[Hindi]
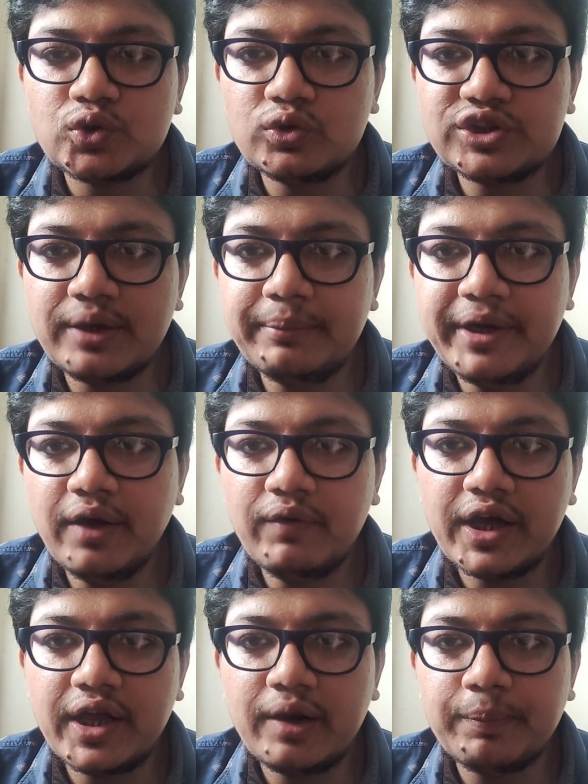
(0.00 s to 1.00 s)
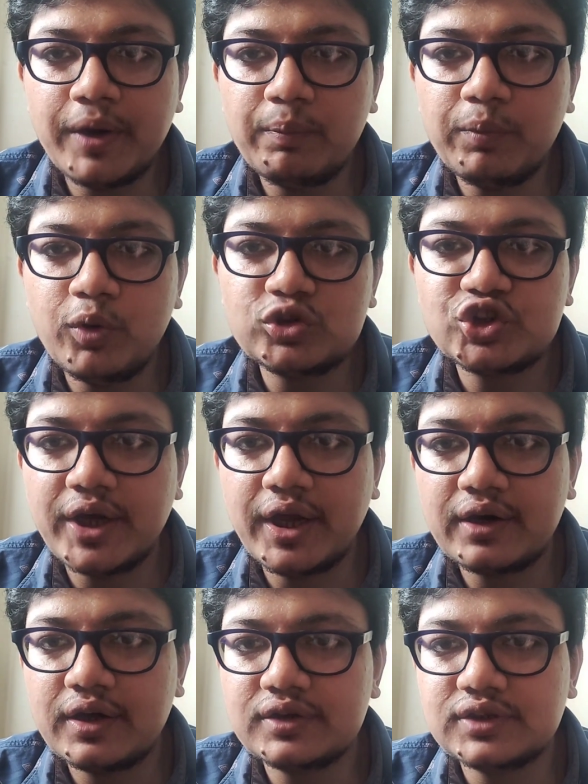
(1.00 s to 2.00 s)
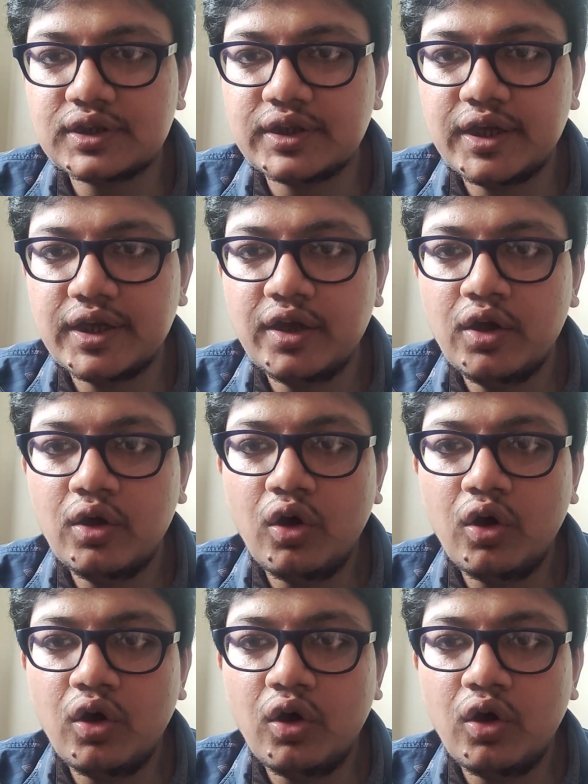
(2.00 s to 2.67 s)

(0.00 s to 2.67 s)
सोशल मीडिया वगैरह पे आप लोग शेयर कर सकते हैं